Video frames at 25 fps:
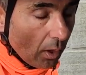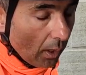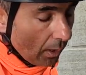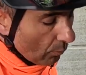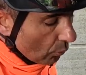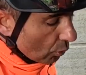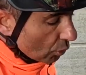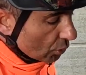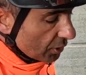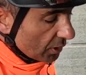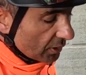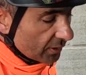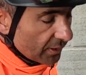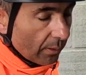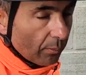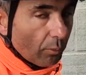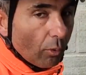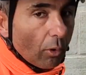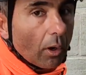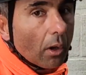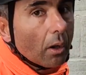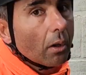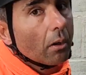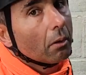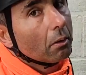à mon sens à
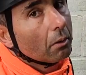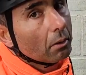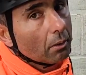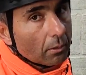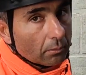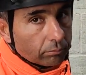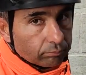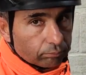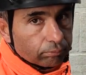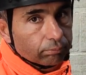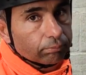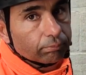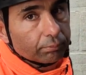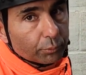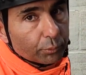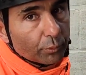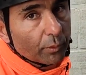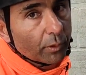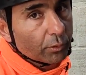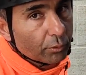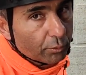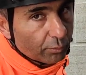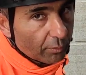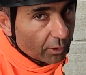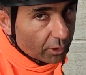moi, tu vas,
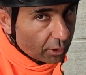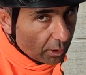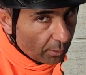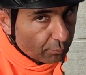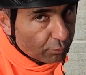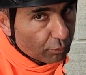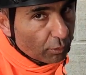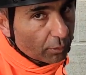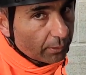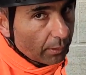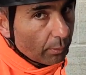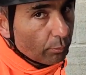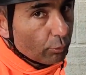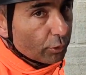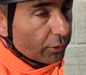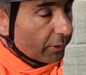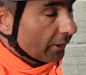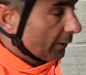tu vas déjà pouvoir t'amuser.